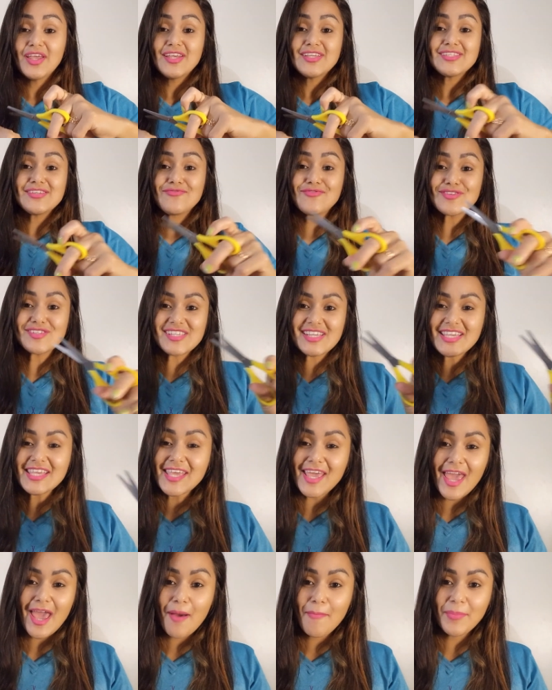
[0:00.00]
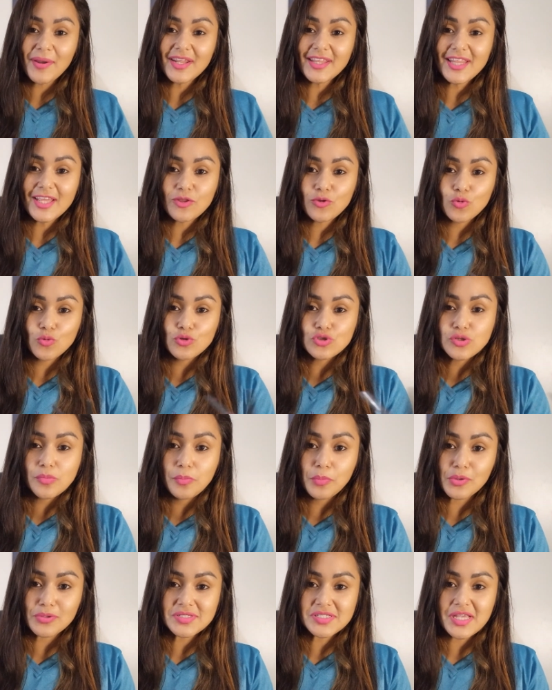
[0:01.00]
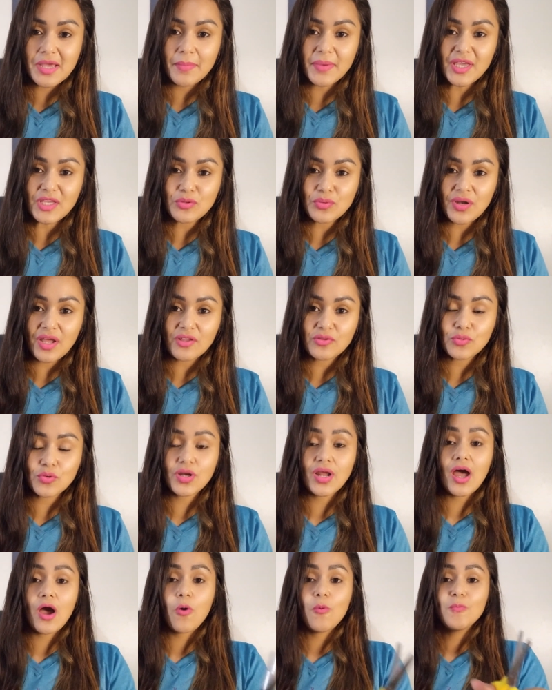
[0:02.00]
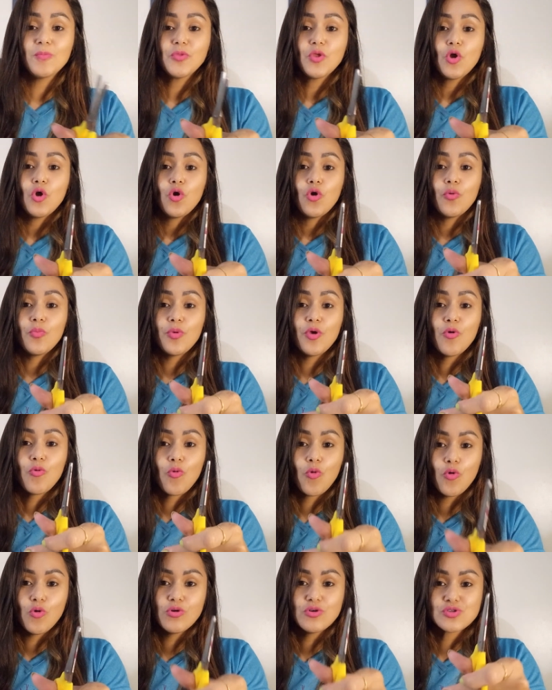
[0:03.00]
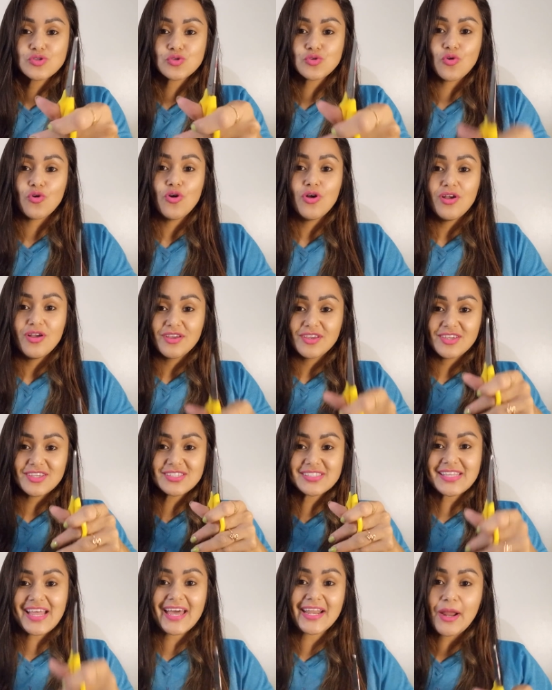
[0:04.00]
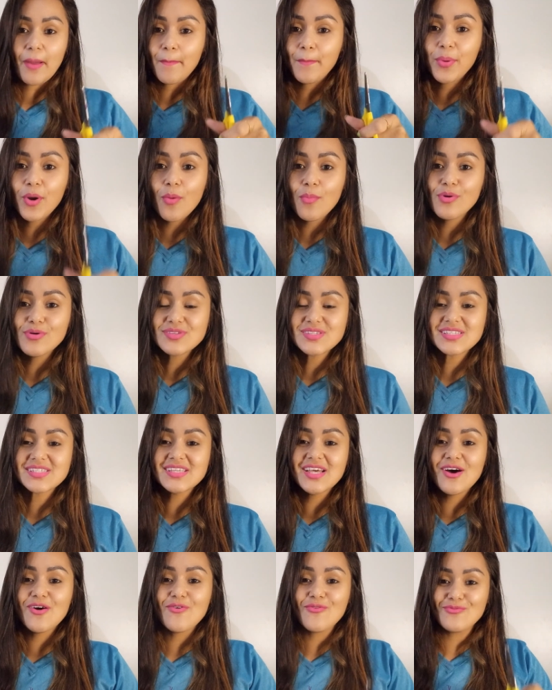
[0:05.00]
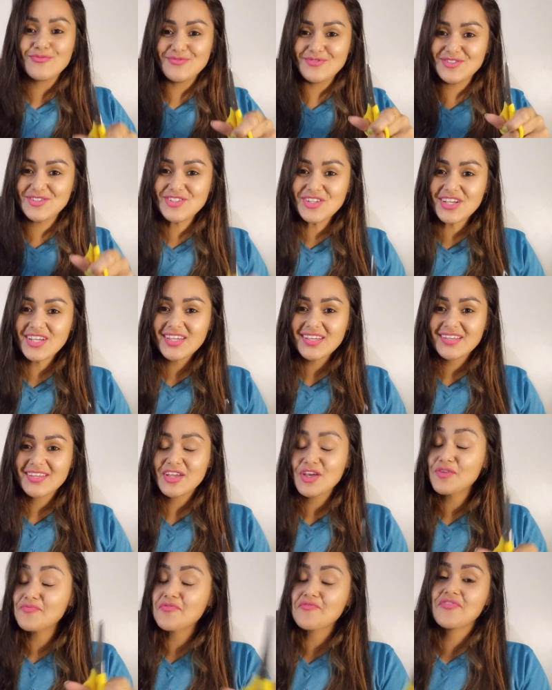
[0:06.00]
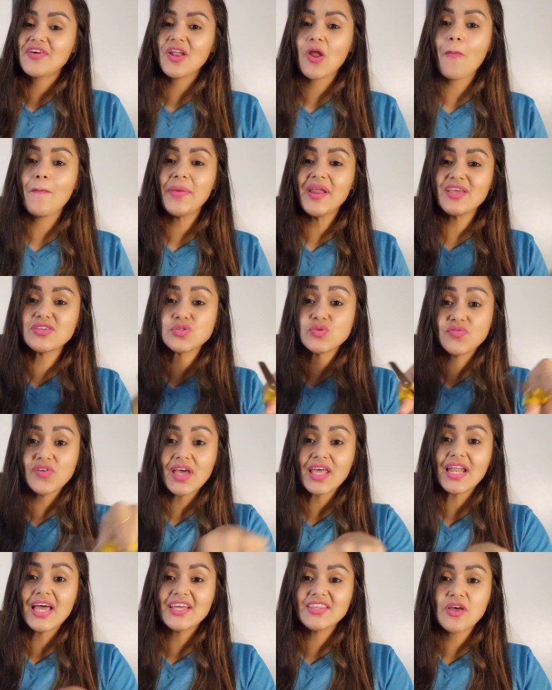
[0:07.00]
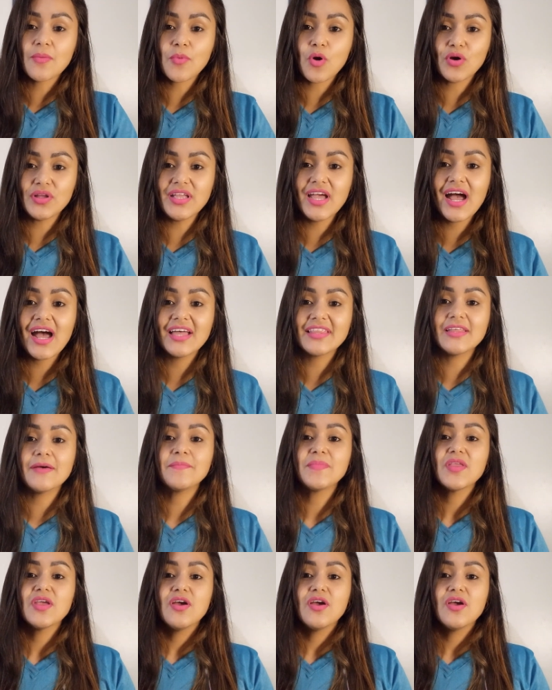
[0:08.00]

Se você quer aprender tudo sobre bronzeamento natural, o meu curso que está na promoção de, eu não vou falar o preço, vai lá e dá uma olhada.